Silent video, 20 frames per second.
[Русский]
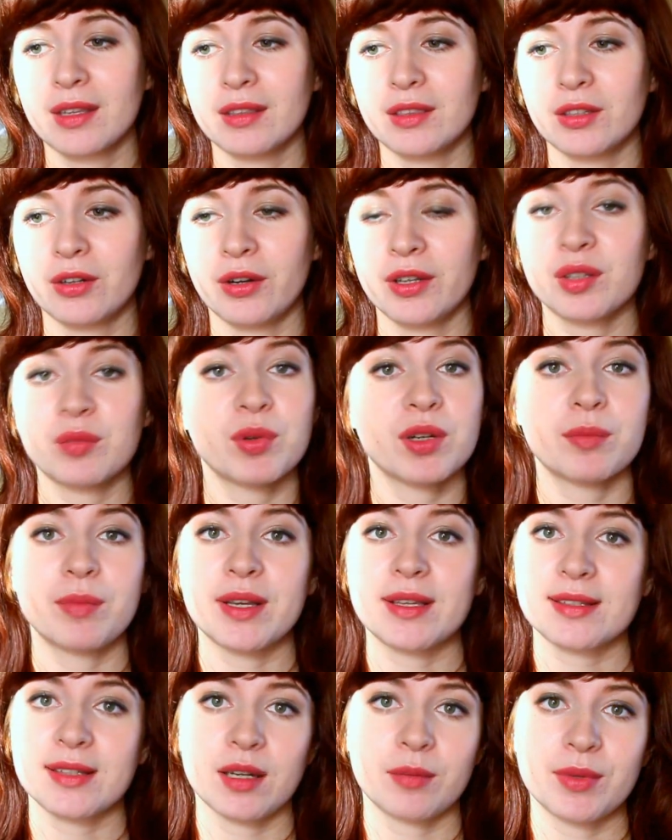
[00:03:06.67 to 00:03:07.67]
Но это были
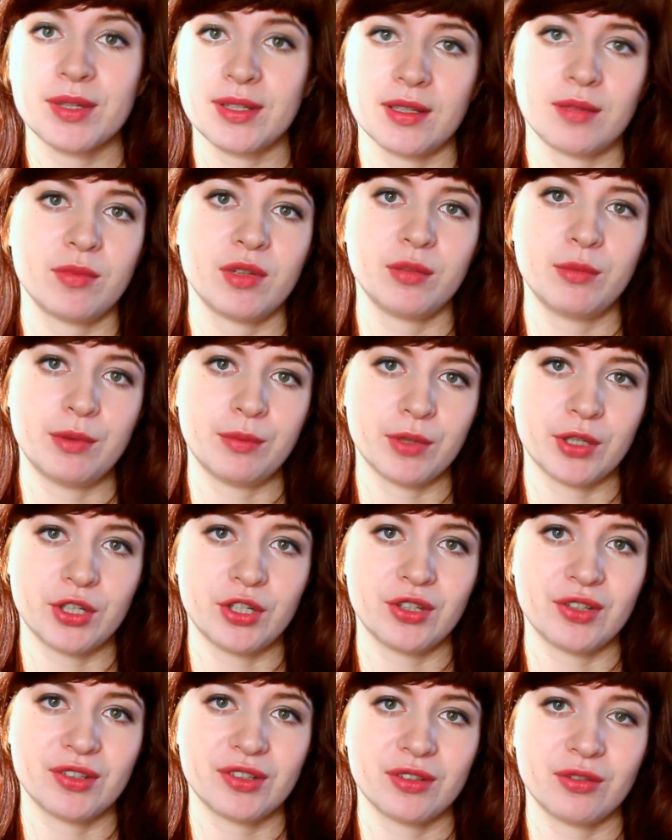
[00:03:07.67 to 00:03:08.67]
мои самые-самые любимые
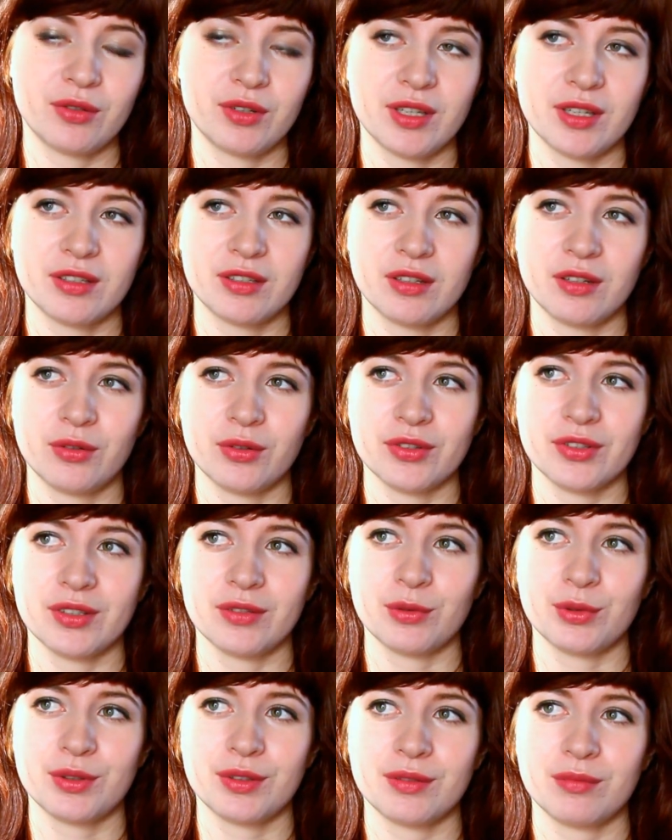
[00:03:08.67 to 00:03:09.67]
джинсы. Друзья,
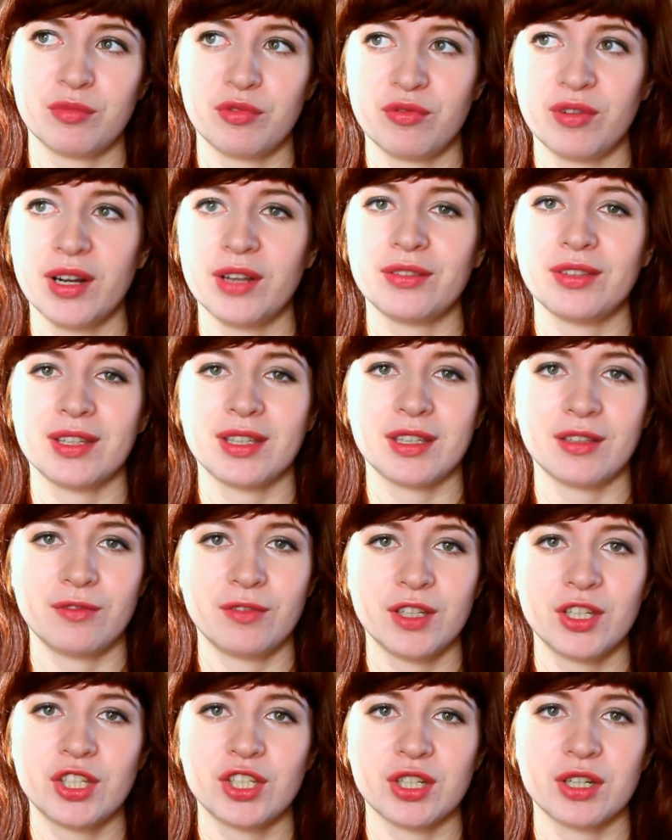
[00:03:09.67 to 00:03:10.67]
серьезно, вот бывают такие
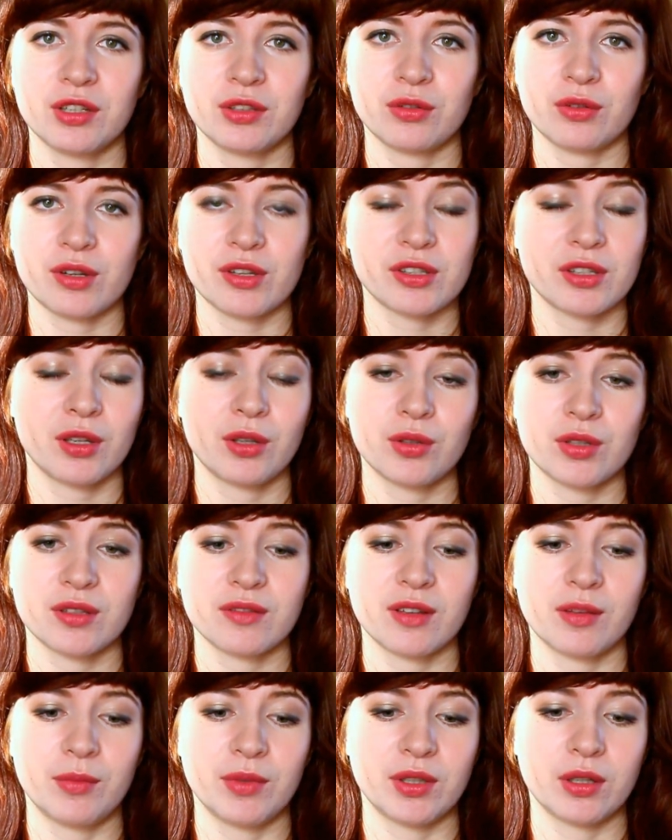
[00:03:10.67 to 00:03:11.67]
вещи, которые остаются
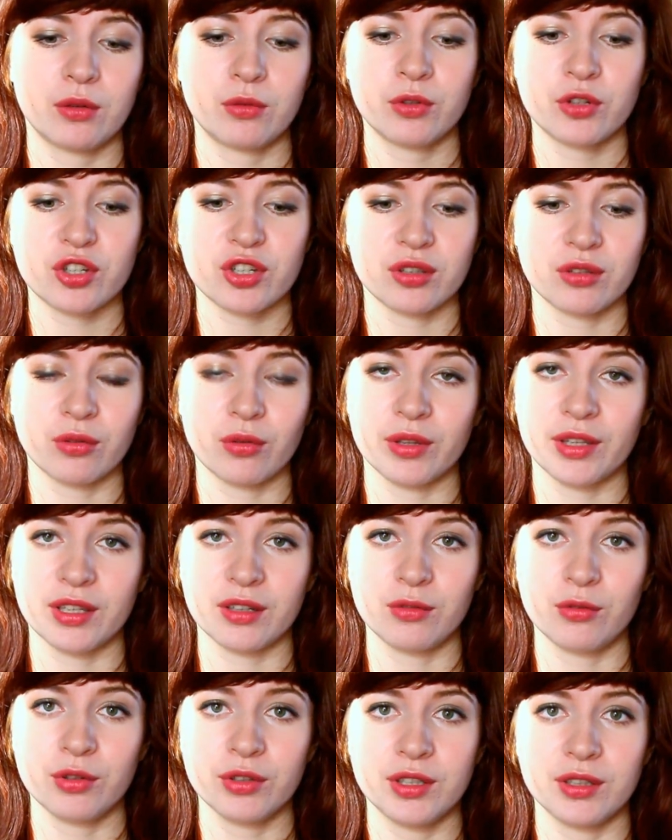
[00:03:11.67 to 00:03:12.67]
с вами на очень долгие
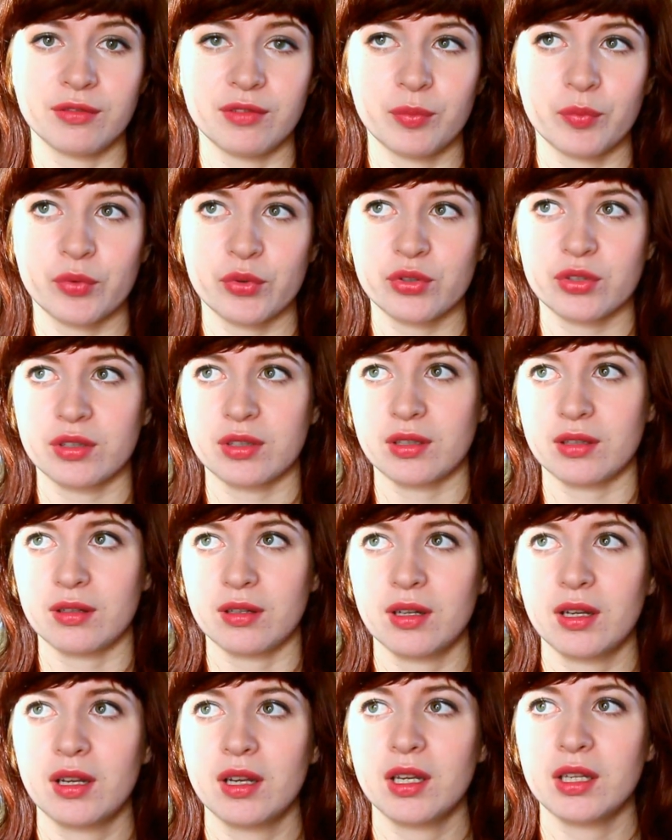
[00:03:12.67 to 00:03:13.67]
годы, и вы
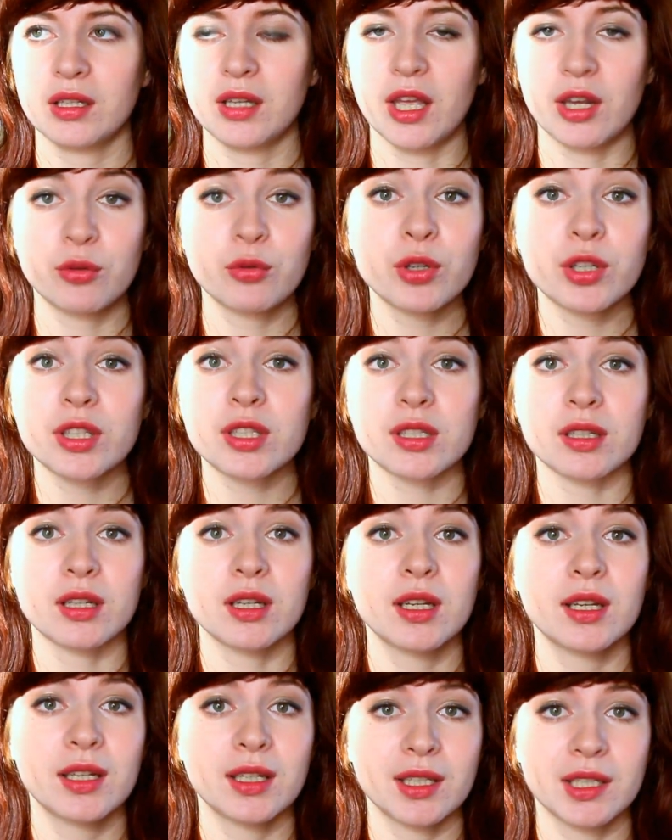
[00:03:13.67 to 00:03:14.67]
просто горюете
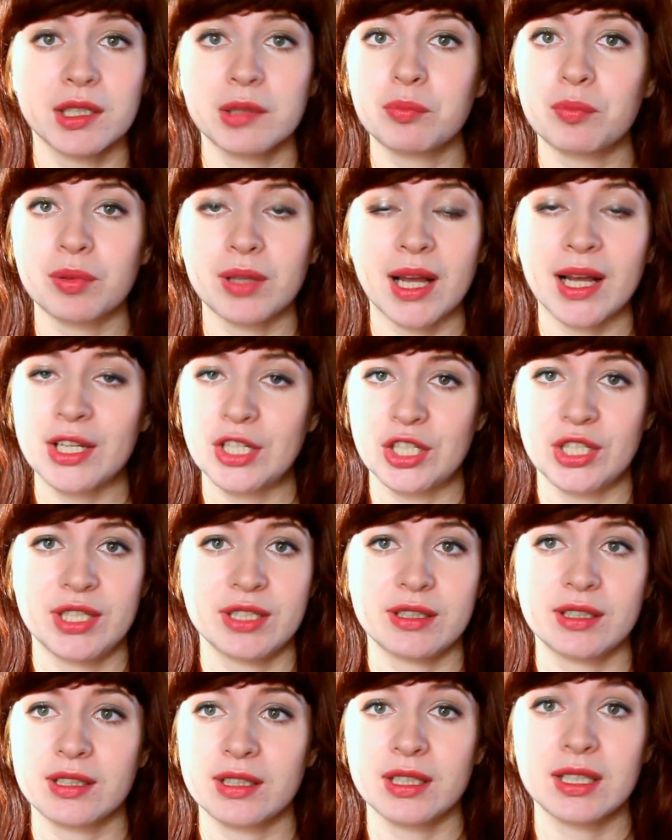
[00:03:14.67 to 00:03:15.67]
и
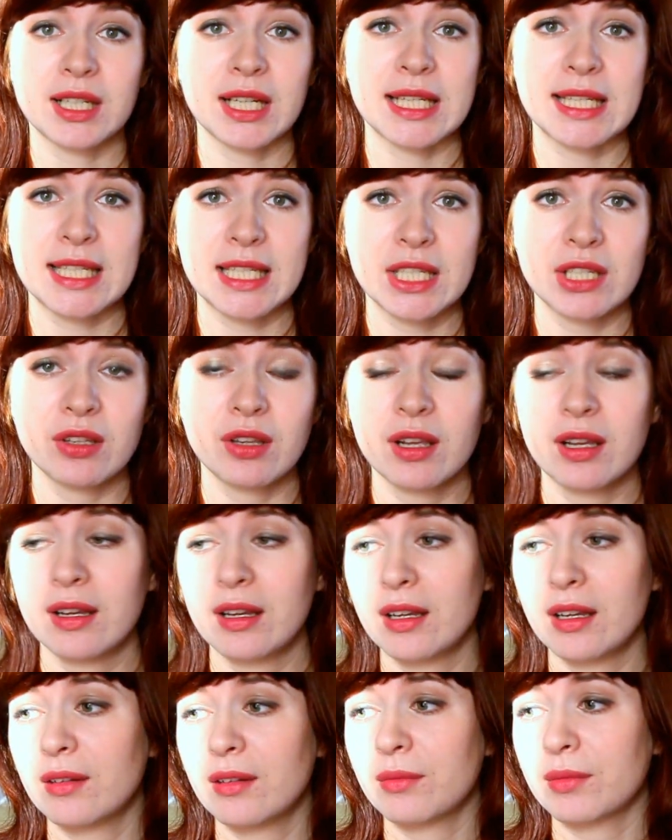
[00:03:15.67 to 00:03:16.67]
плачете, как крокодил,
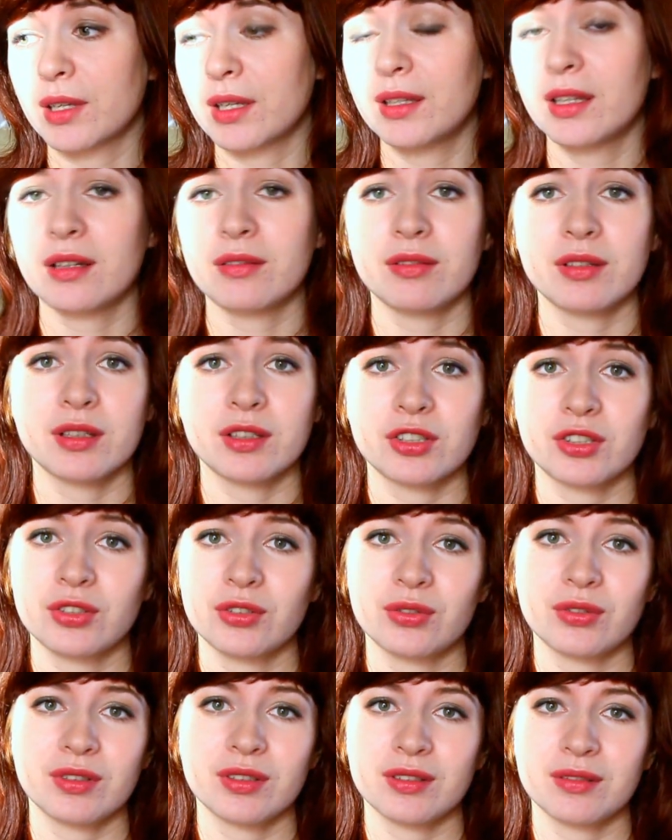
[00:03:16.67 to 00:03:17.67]
когда вы
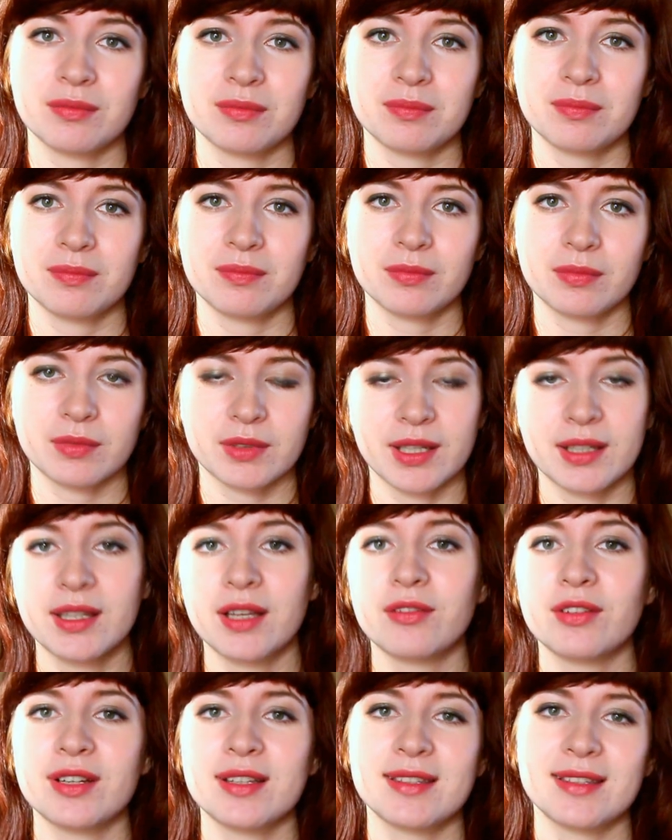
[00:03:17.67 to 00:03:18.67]
что-то
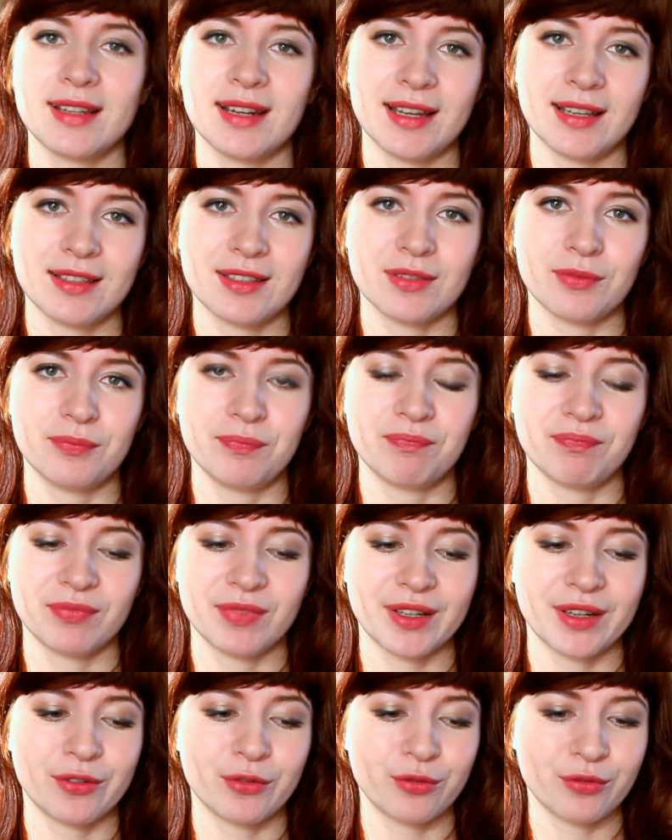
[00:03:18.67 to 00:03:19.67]
когда вы их теряете.
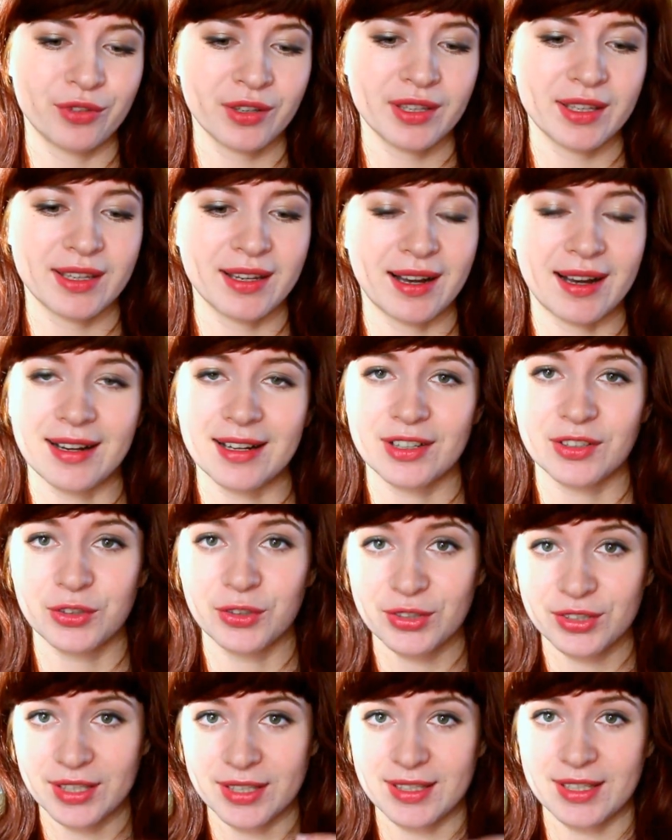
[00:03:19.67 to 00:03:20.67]
Да, увы и ах.
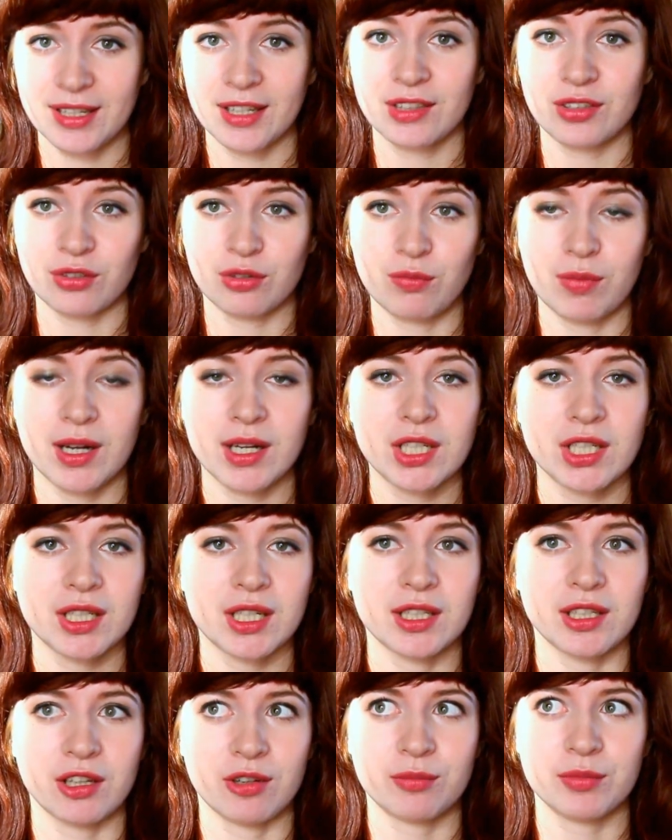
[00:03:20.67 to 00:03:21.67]
Но, кстати, эта
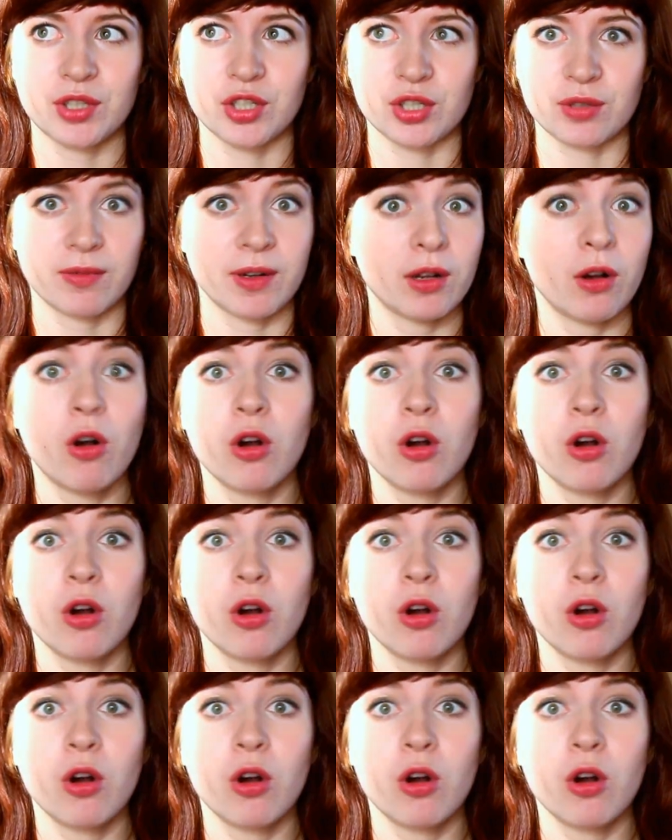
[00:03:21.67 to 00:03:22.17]
рубашка, она у меня жива.